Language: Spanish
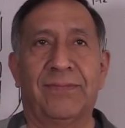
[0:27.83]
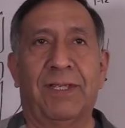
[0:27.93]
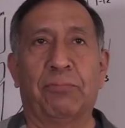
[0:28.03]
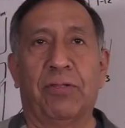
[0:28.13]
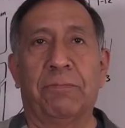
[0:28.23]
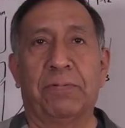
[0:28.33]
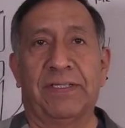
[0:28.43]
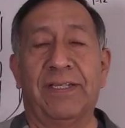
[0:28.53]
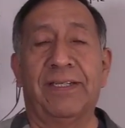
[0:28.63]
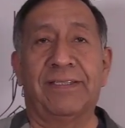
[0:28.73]
ya puedo
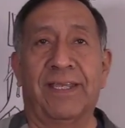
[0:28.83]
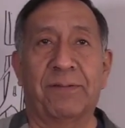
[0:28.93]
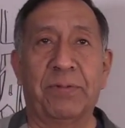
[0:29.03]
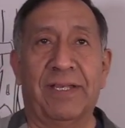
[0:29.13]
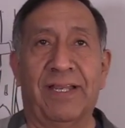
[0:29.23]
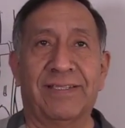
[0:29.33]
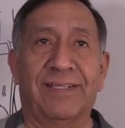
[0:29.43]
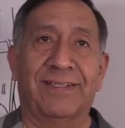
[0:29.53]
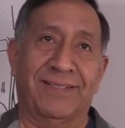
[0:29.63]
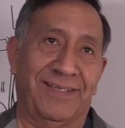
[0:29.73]
iniciar mi
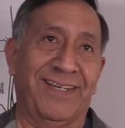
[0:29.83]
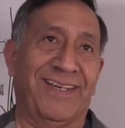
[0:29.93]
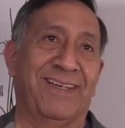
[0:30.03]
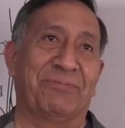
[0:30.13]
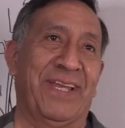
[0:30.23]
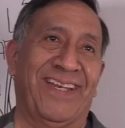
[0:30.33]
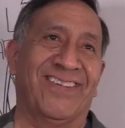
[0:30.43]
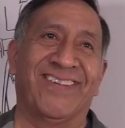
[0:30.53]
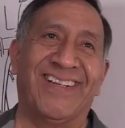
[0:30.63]
clase. bueno,